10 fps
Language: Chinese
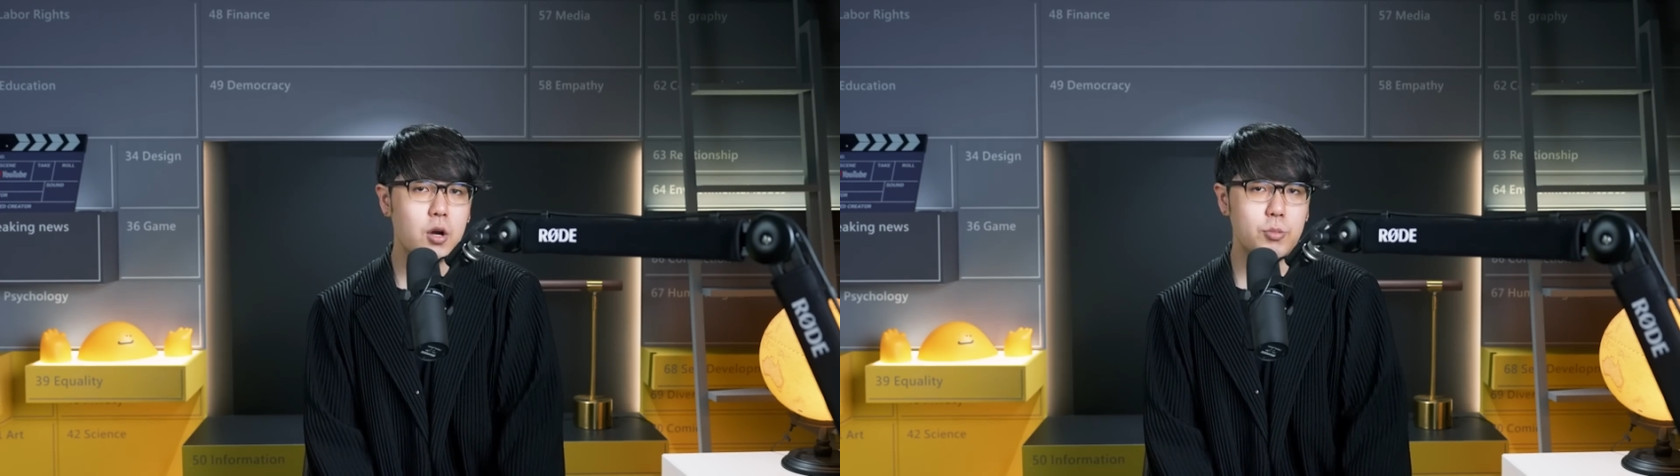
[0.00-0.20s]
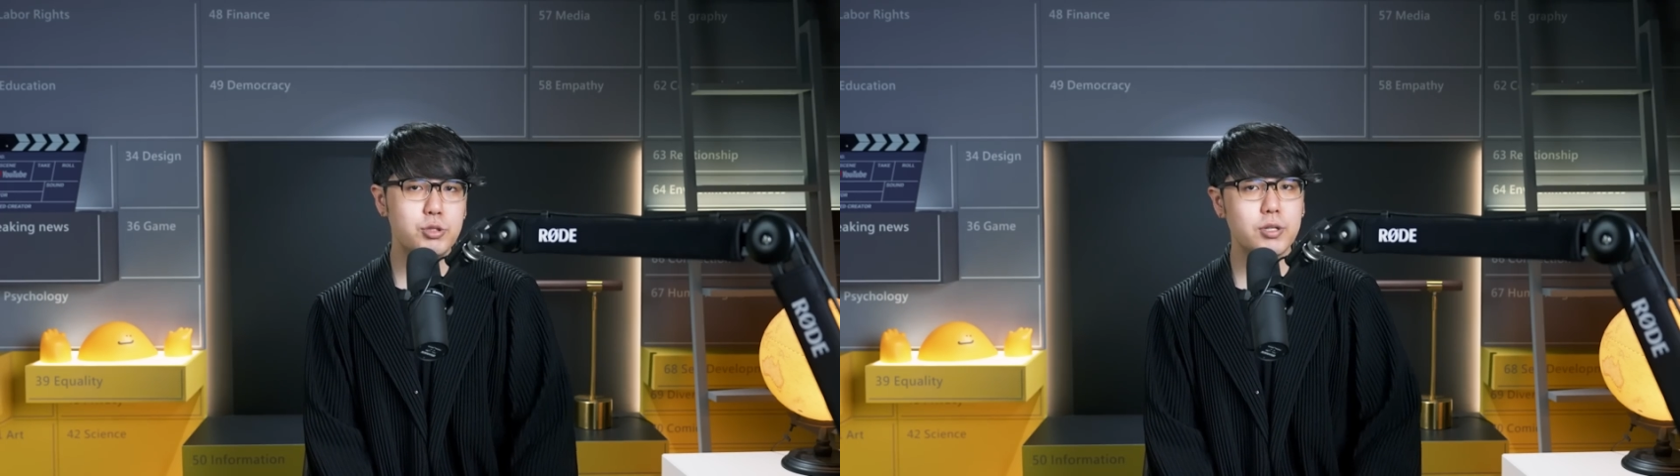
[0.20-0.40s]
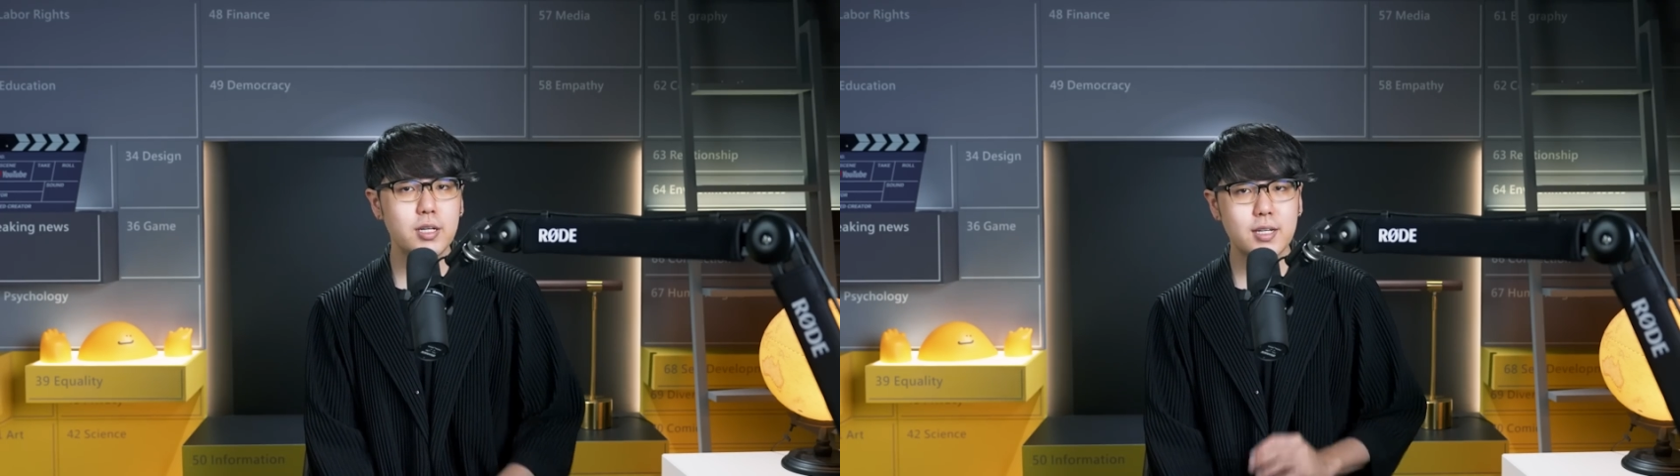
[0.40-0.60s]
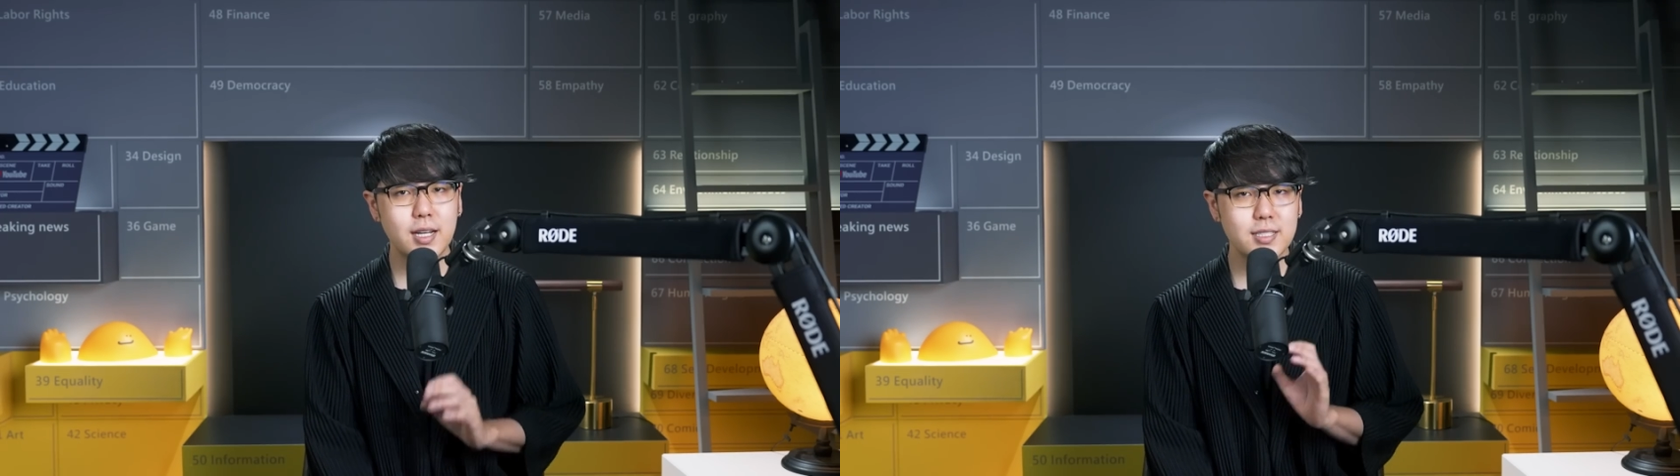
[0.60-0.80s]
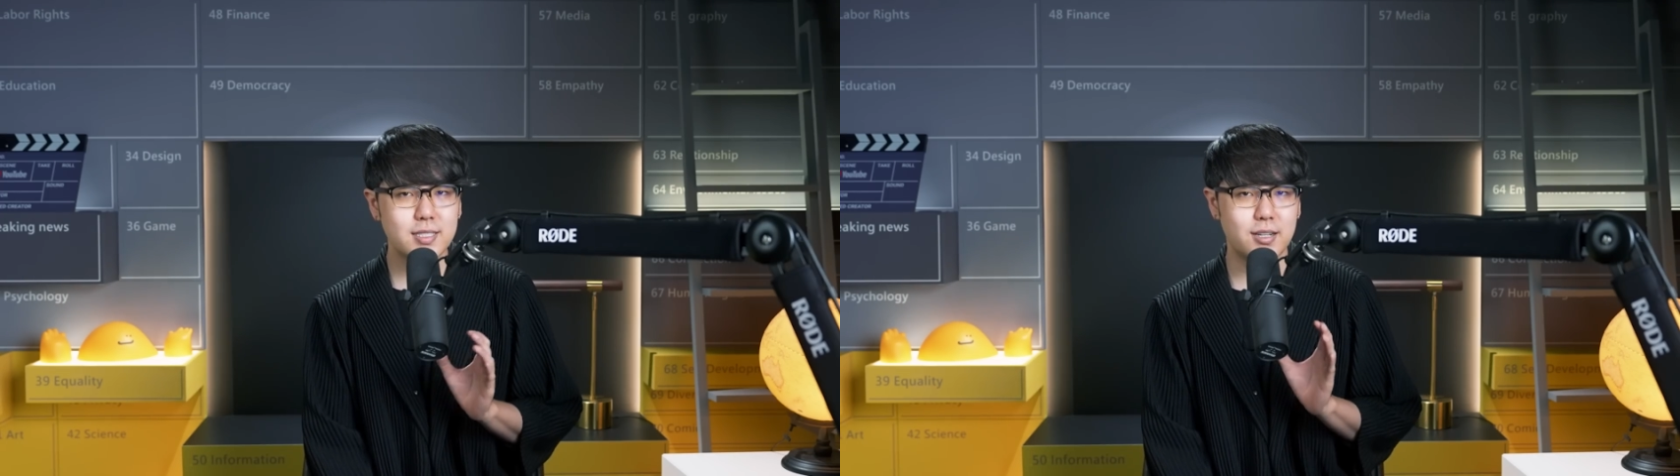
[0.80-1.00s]
我们觉得
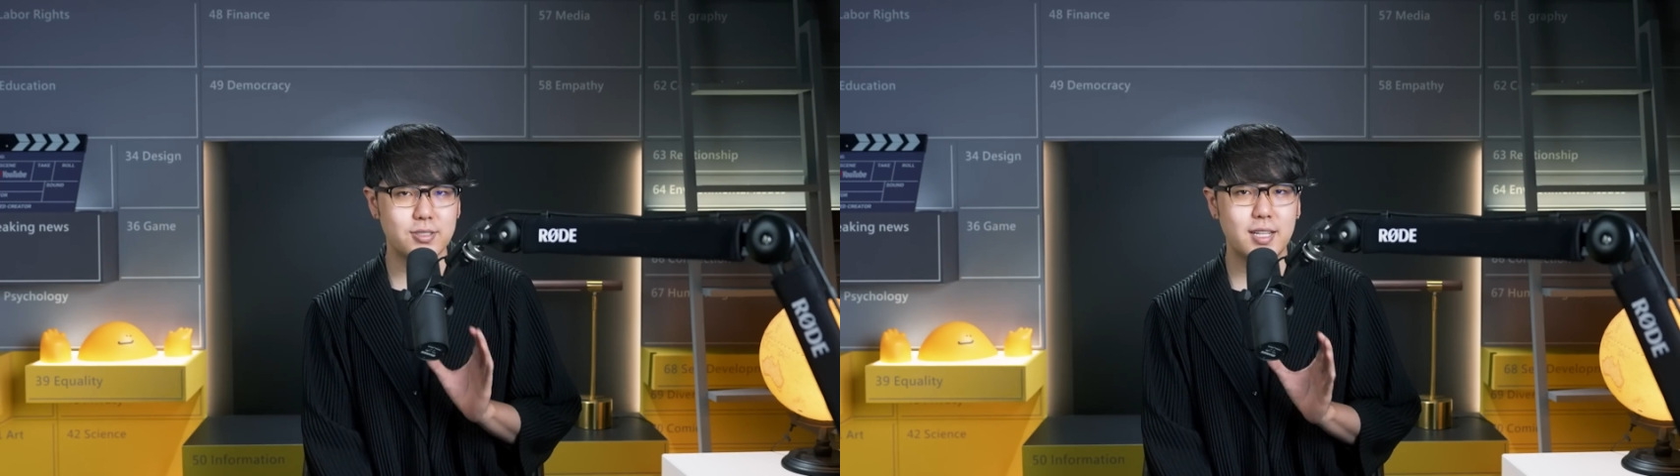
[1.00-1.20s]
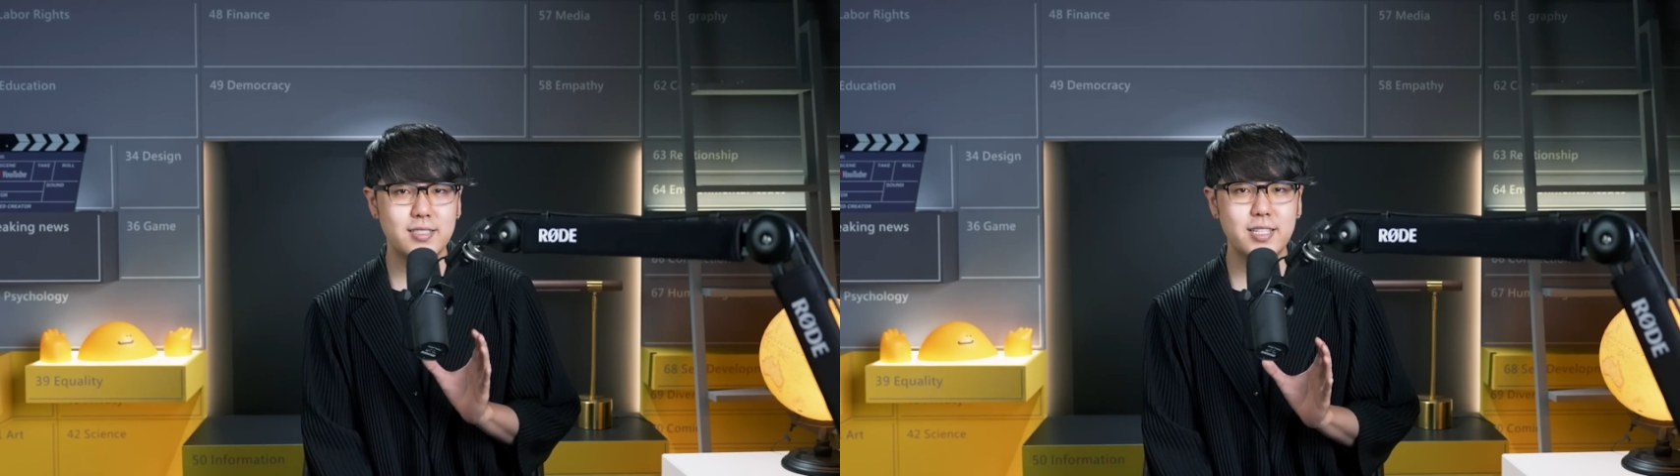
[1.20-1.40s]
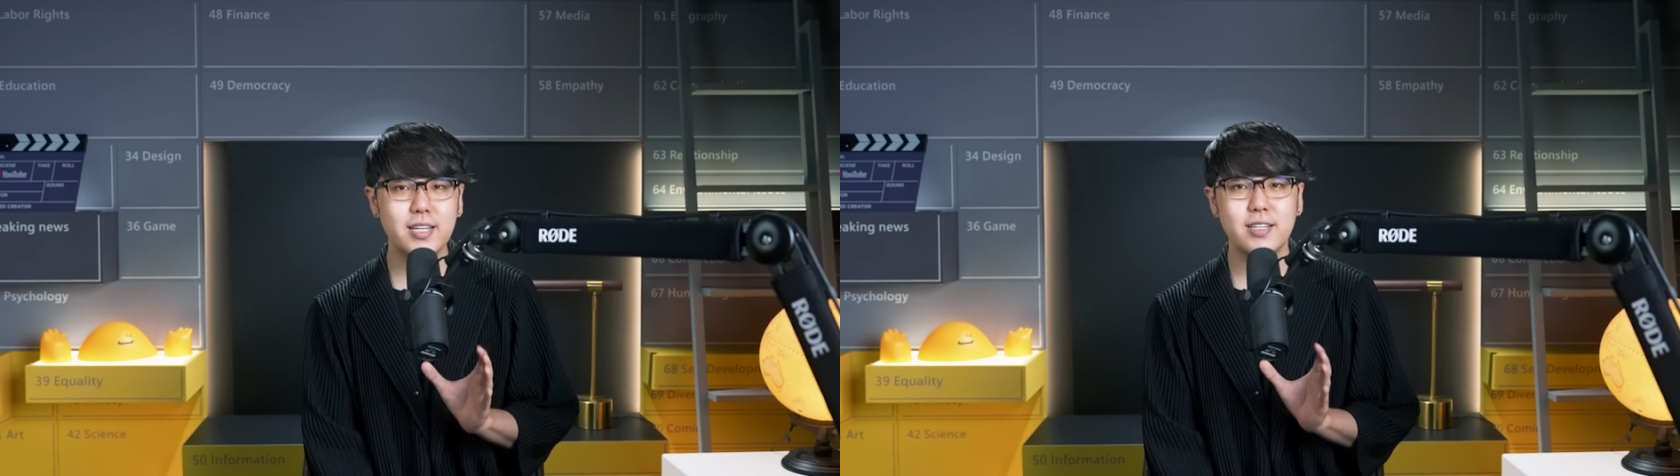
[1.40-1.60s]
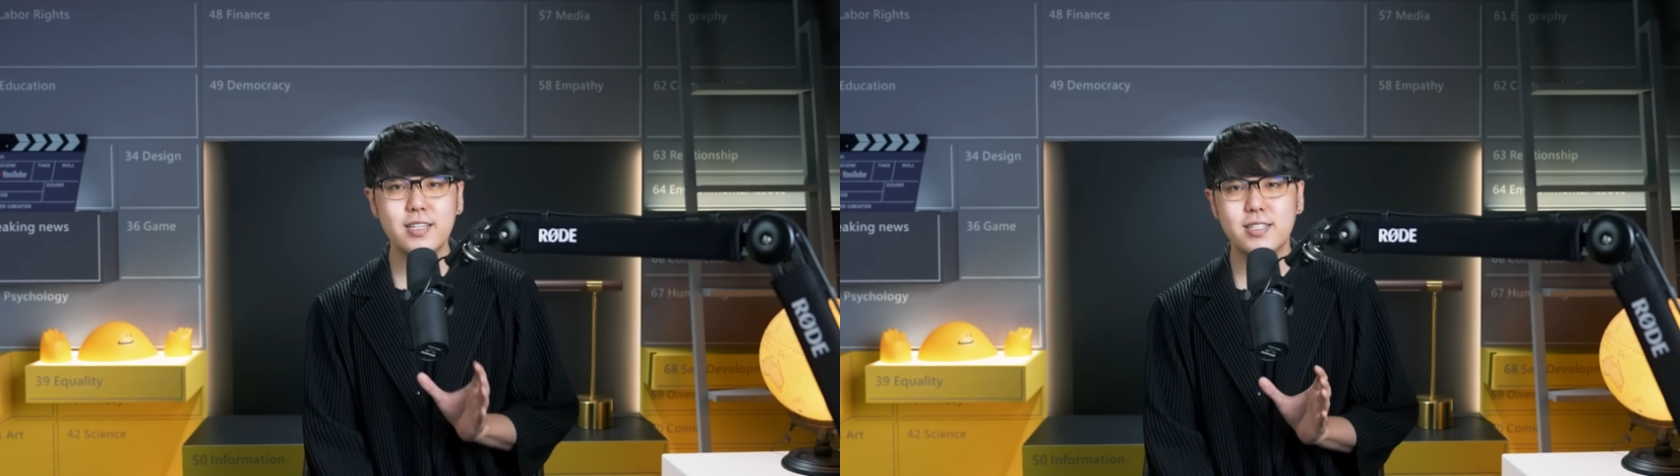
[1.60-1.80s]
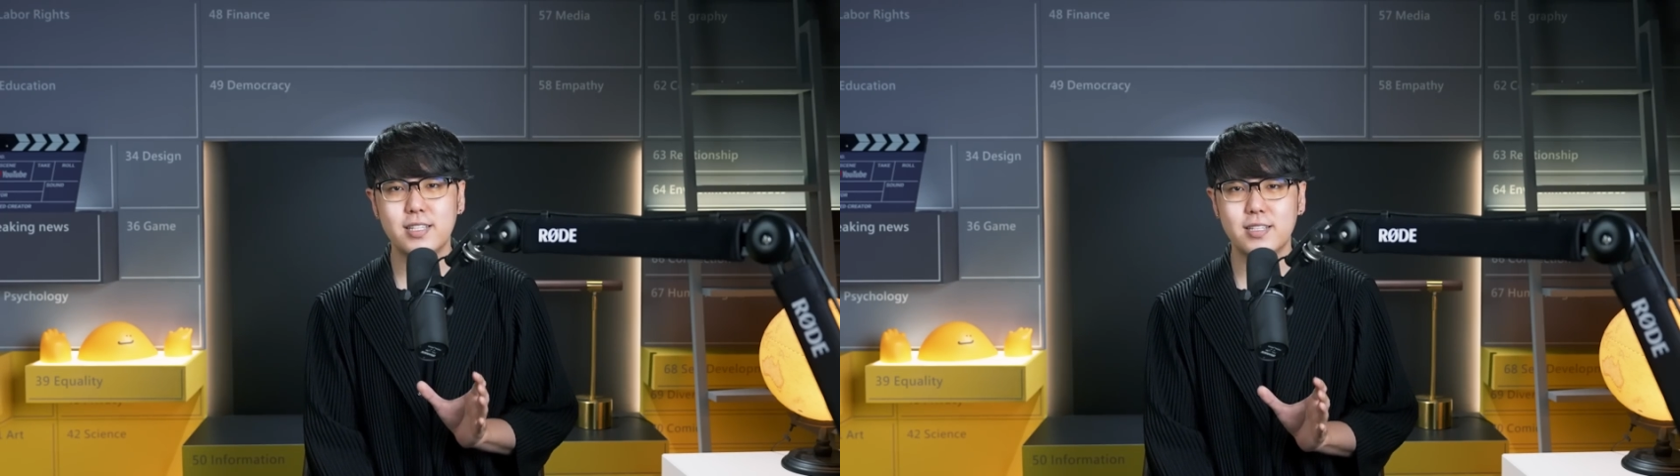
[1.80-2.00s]
看早餐这个
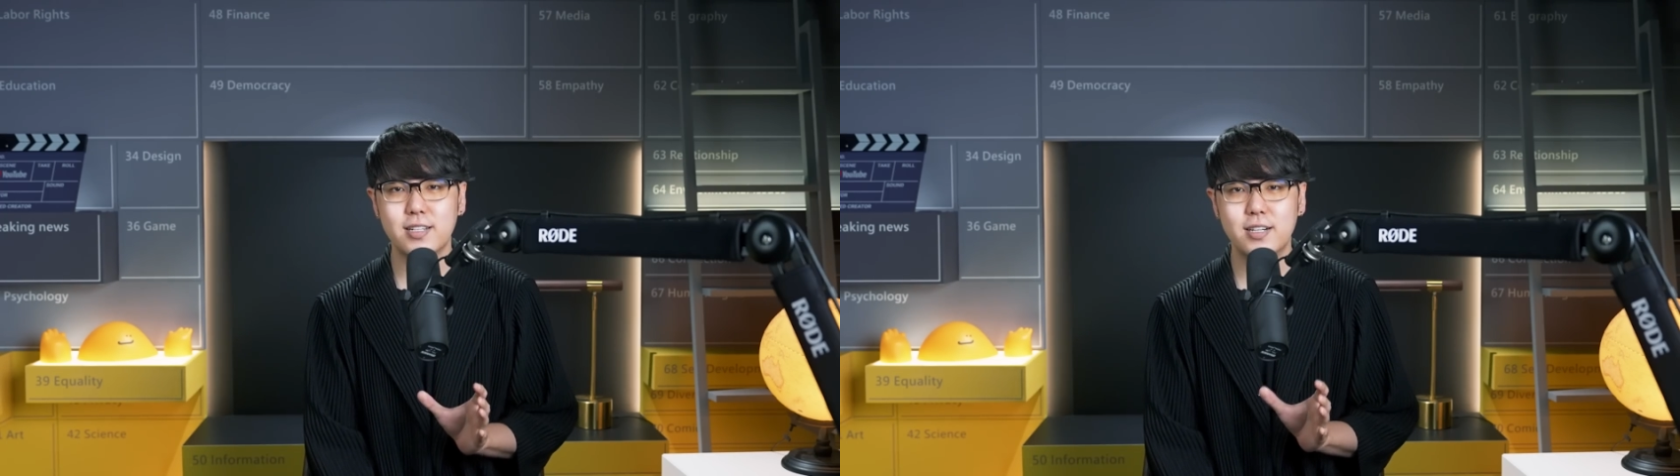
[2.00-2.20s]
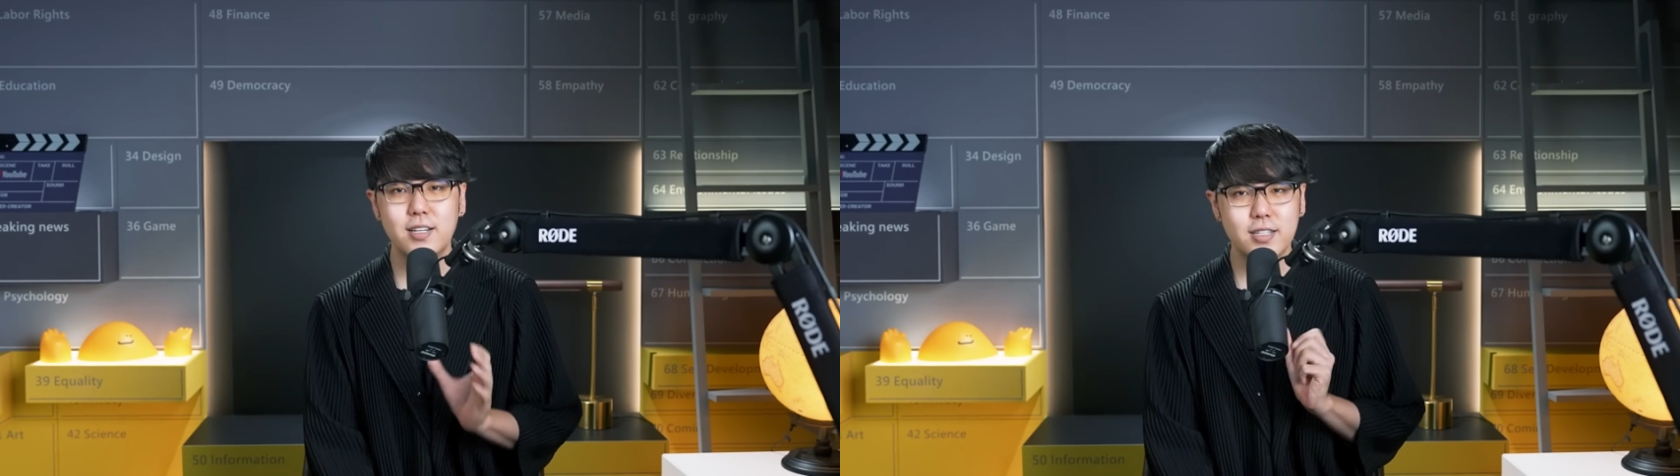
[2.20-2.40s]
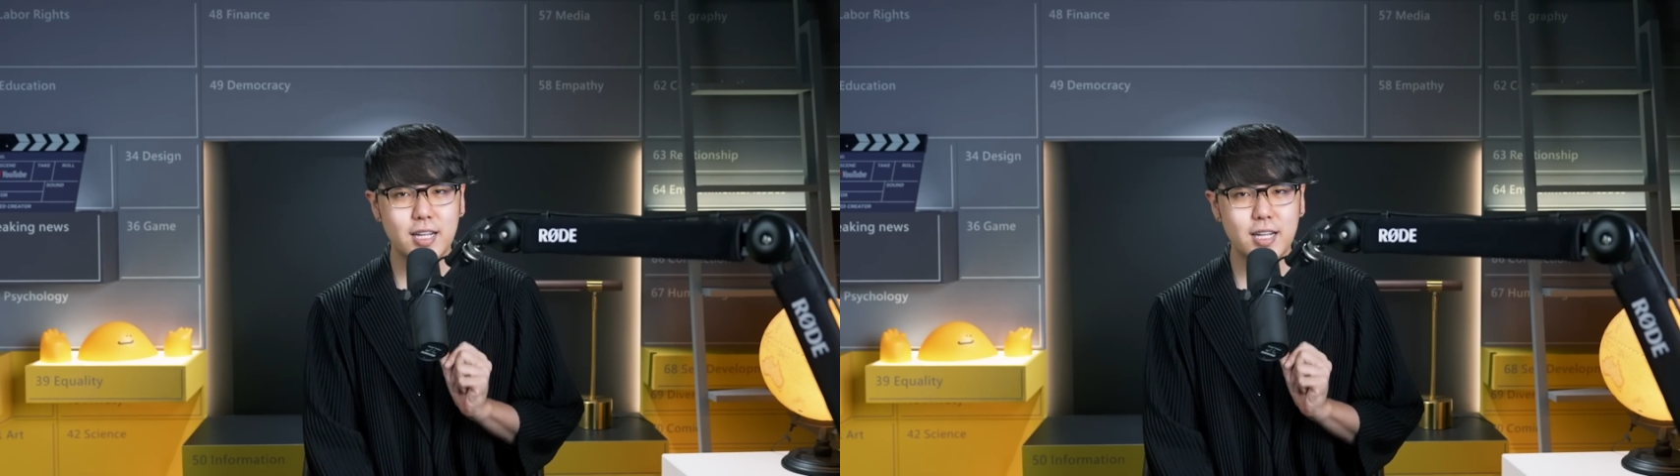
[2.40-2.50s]
议题呢，